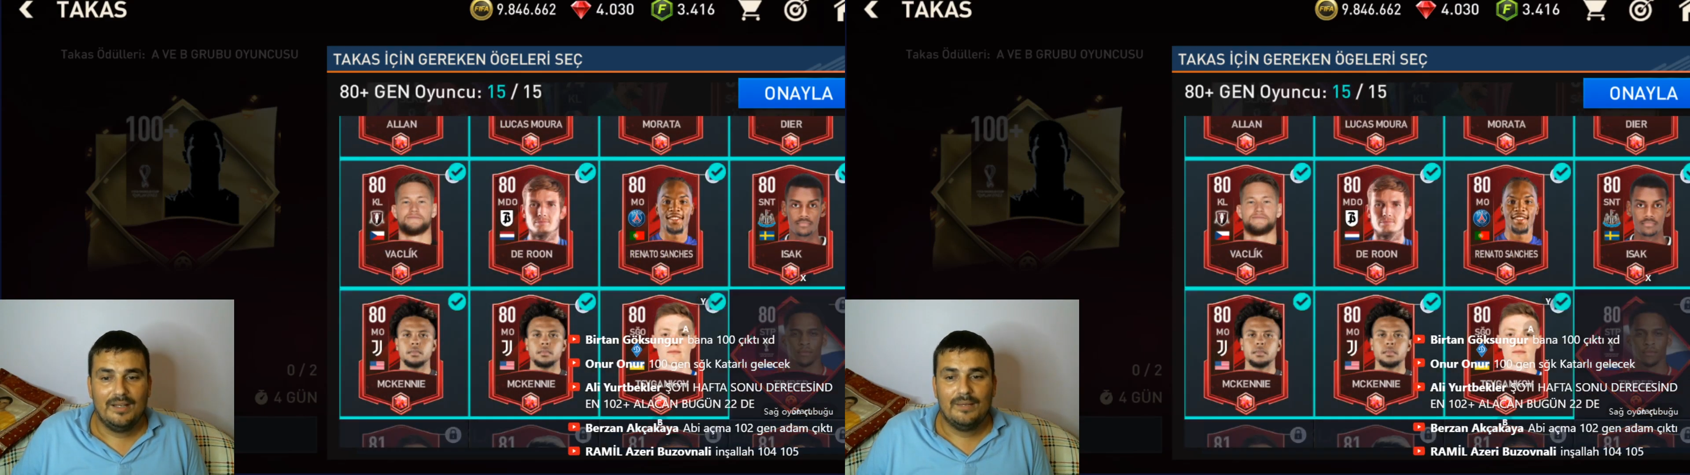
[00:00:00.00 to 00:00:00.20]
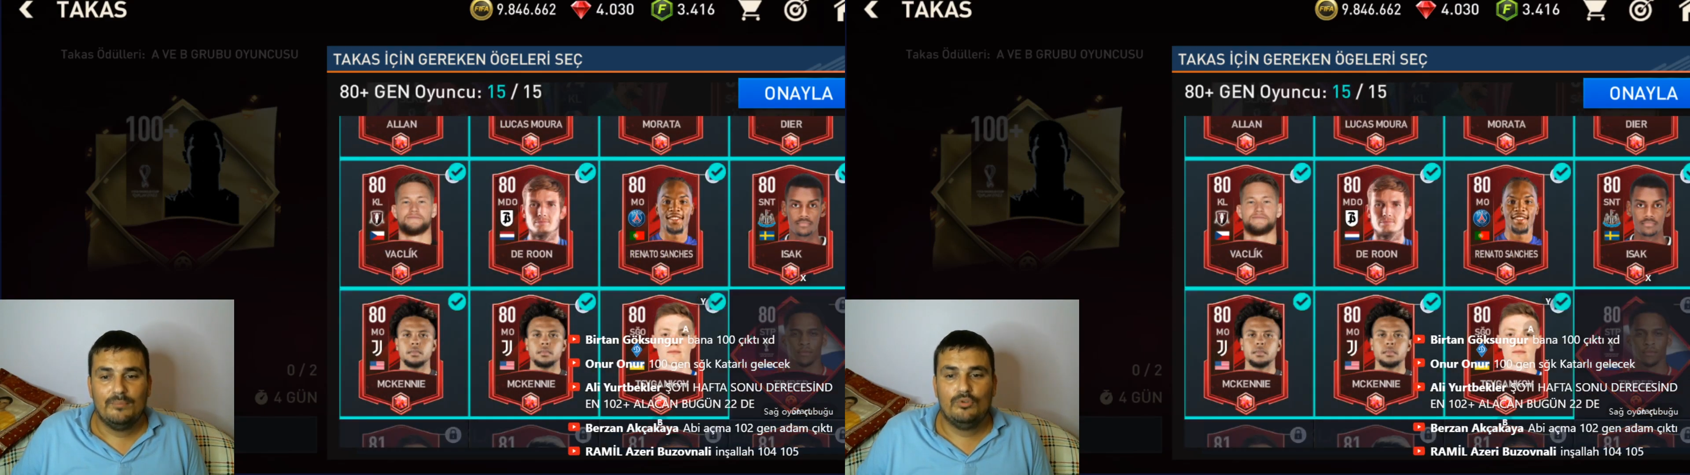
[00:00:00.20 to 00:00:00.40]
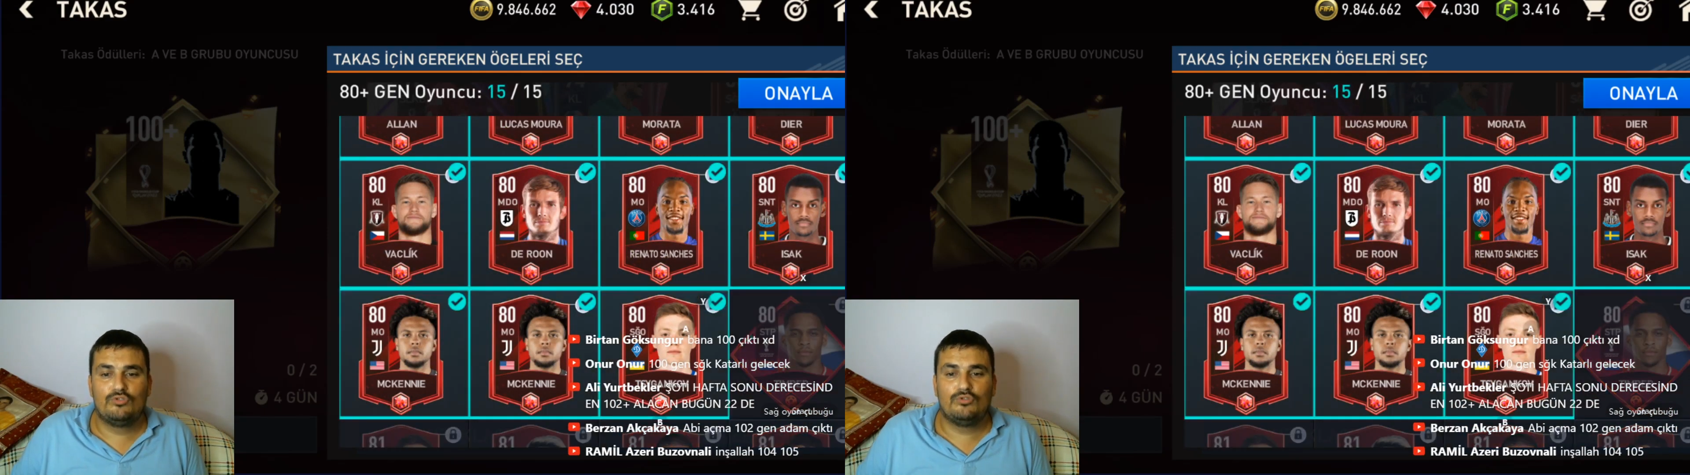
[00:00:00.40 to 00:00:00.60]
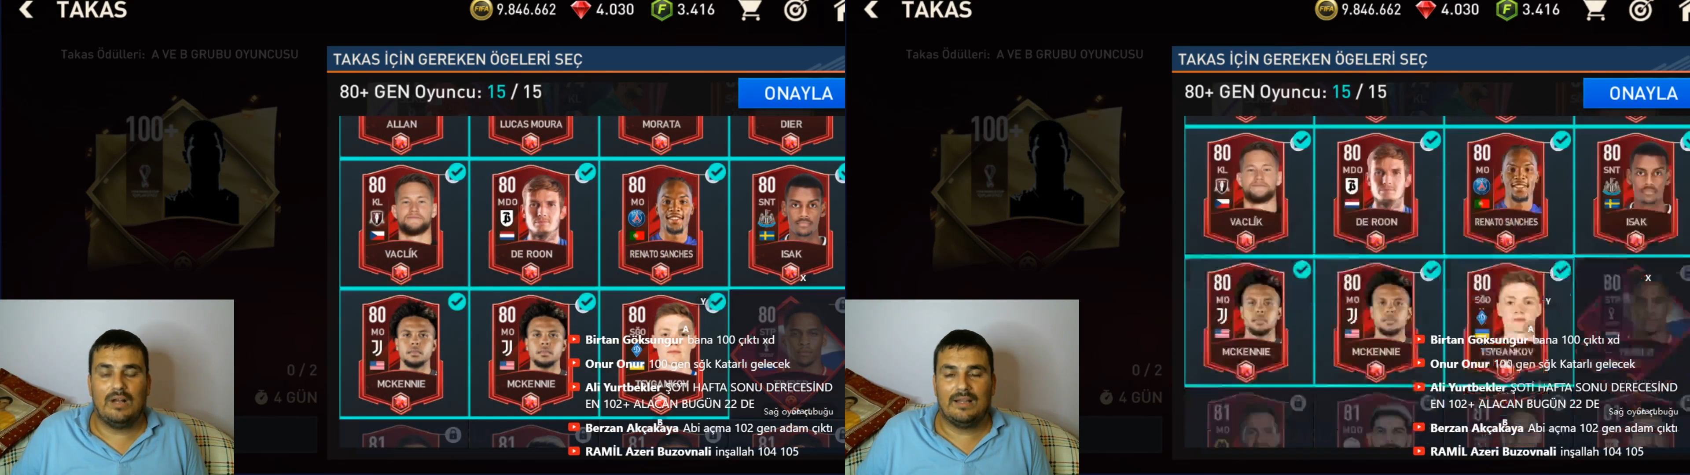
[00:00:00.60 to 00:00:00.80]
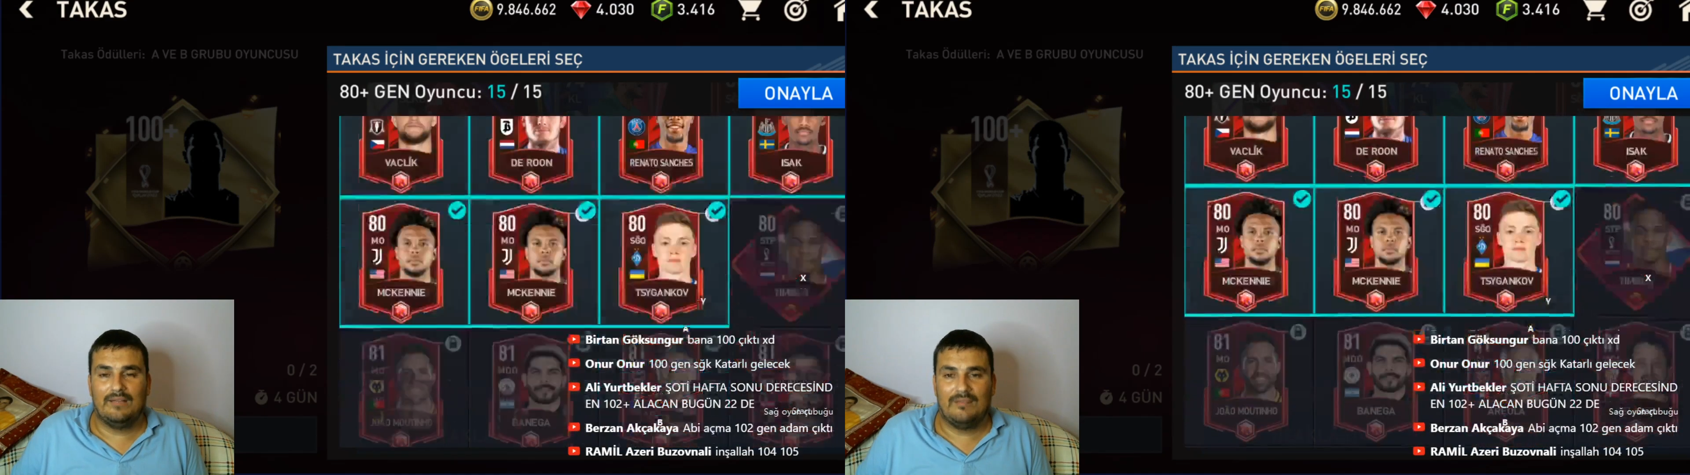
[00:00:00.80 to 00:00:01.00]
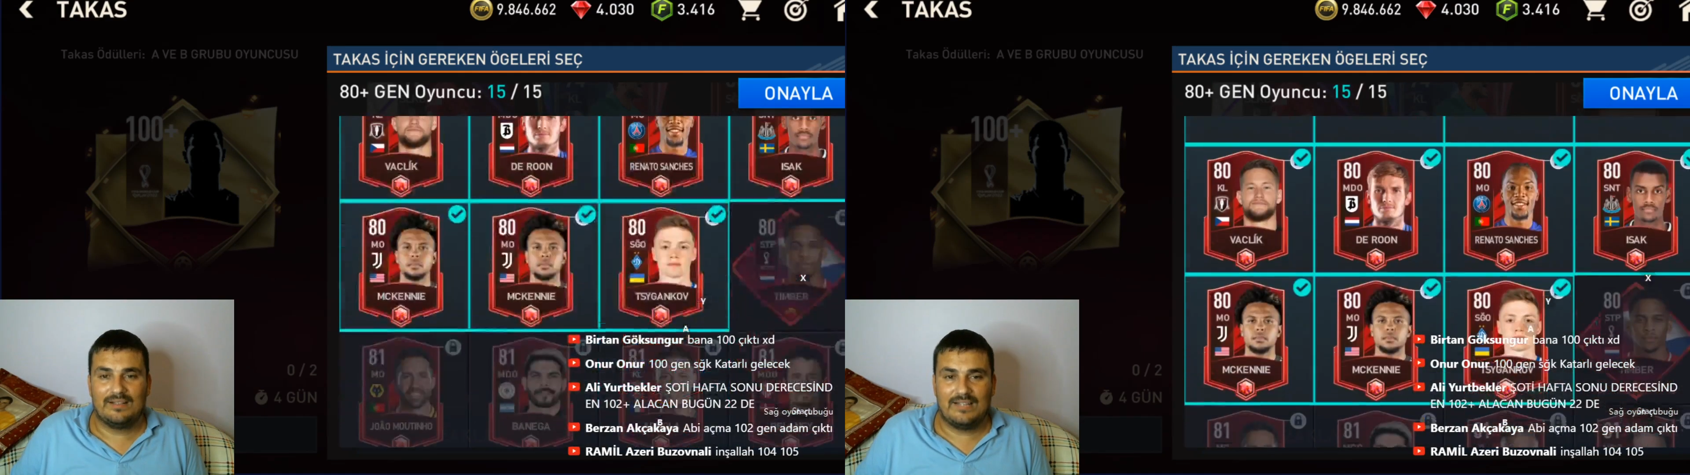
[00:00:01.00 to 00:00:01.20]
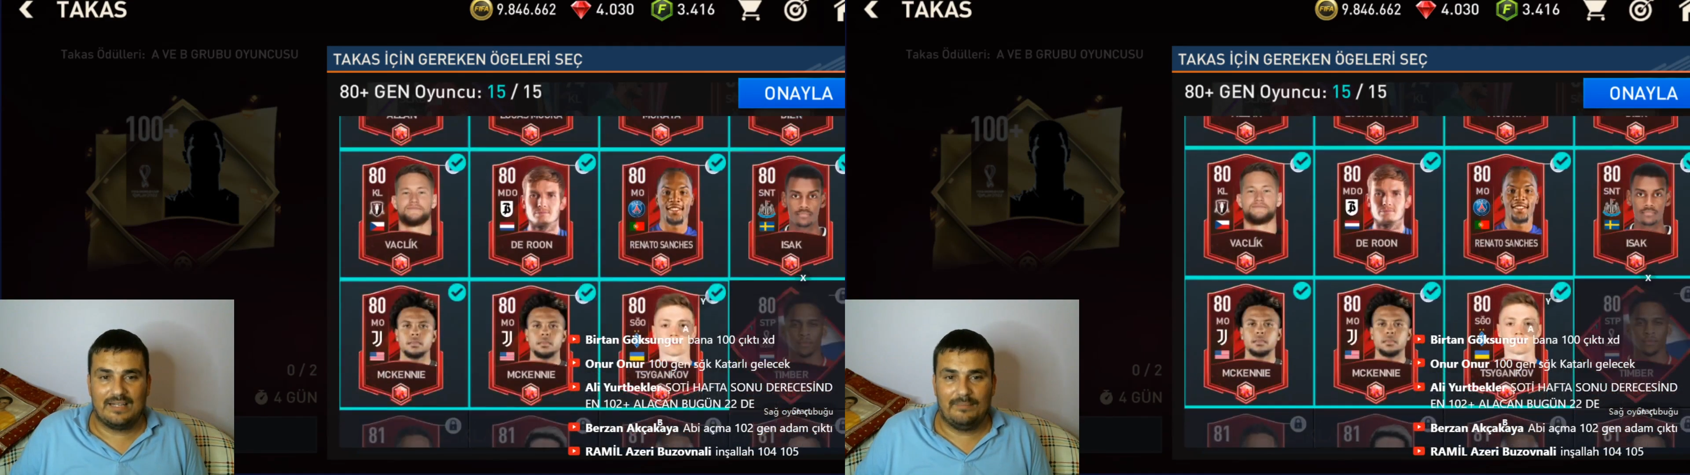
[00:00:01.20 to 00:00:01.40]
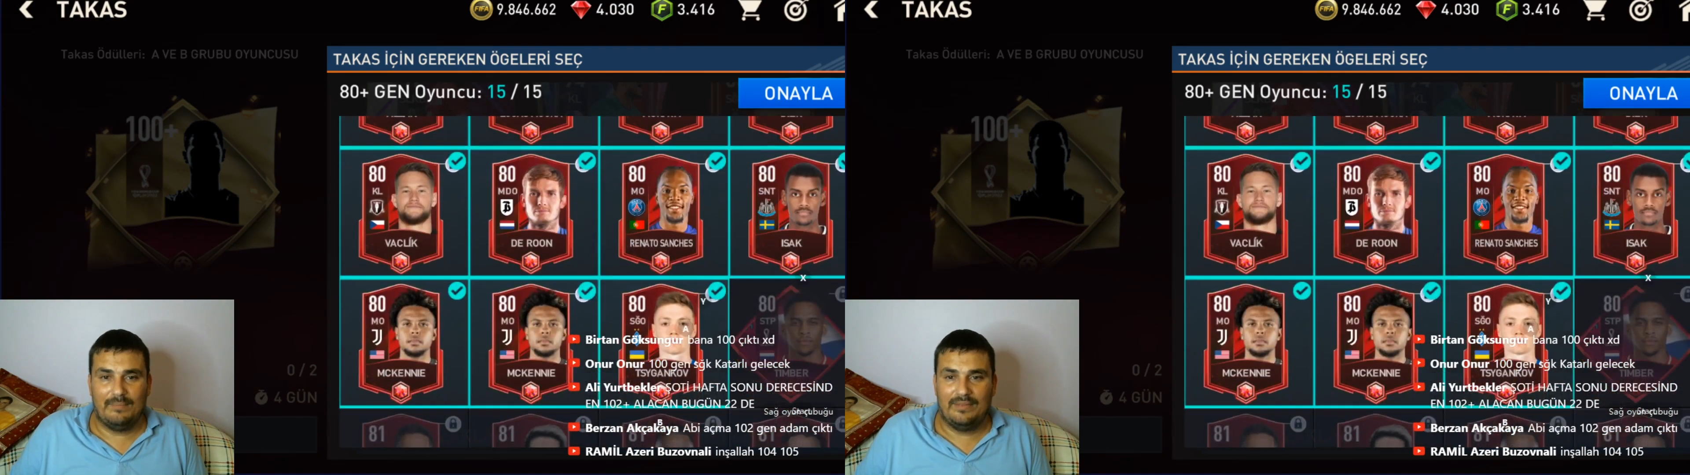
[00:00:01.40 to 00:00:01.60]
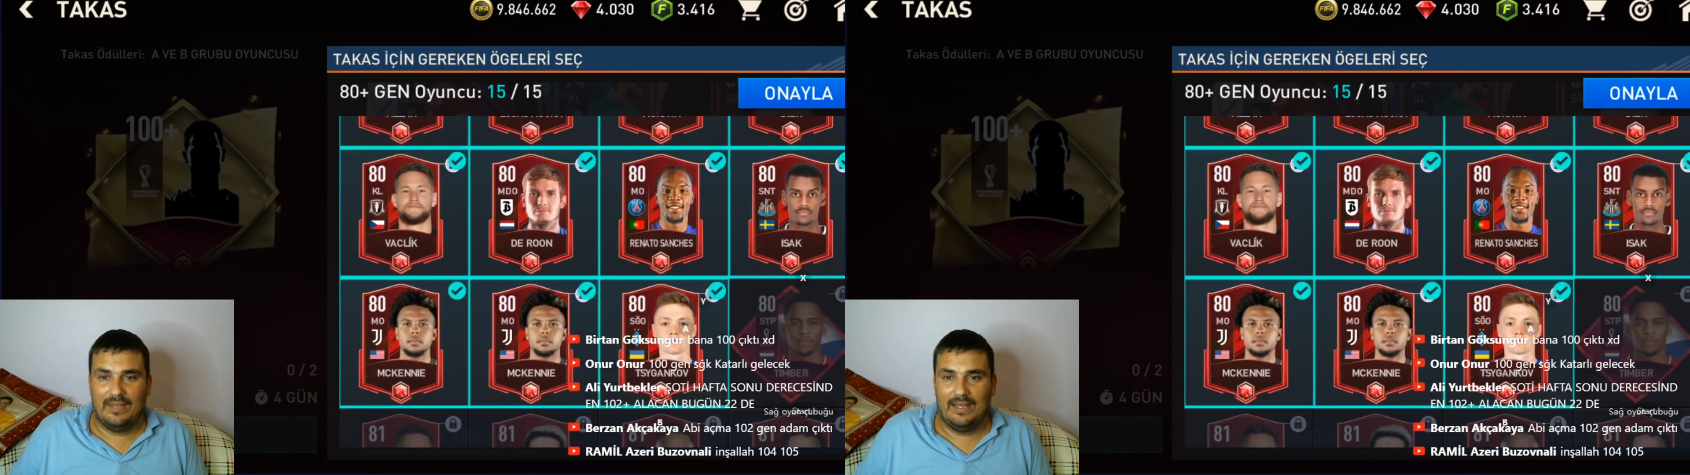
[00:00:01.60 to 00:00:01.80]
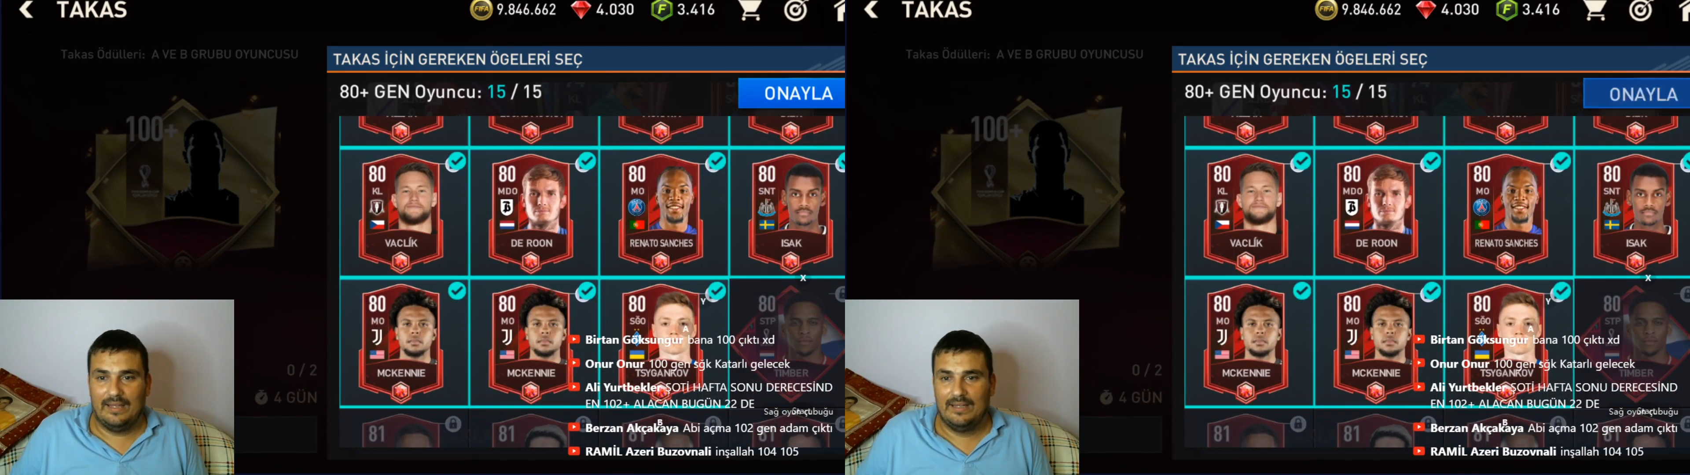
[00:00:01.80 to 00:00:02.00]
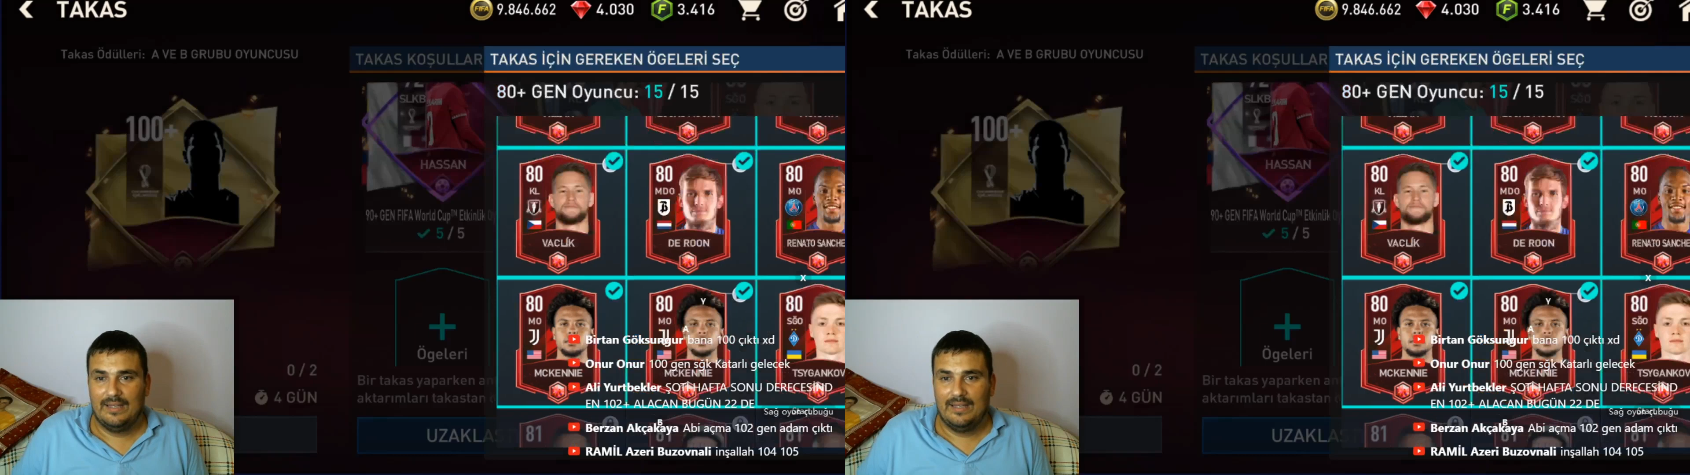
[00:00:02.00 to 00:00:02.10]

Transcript: Bir sürü adam var zaten bende.